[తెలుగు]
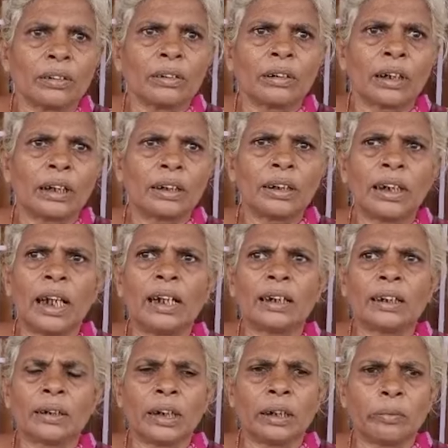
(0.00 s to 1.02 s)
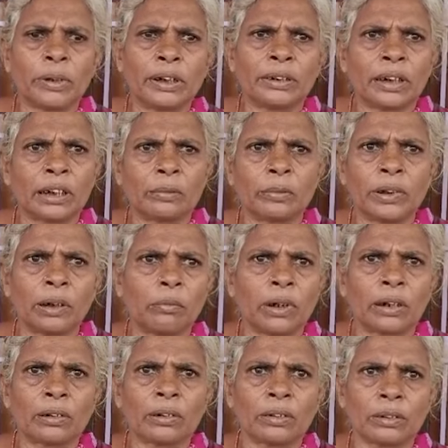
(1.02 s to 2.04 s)
అని ఏడకి ఏకైతే పోయినా
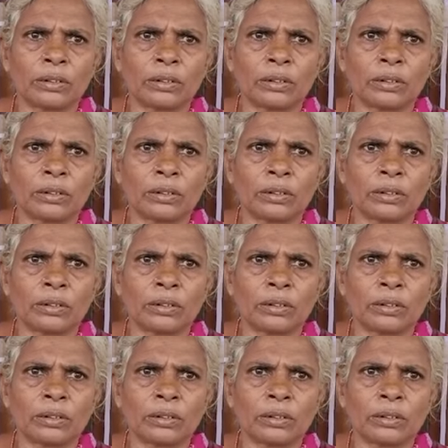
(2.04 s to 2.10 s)
మాకు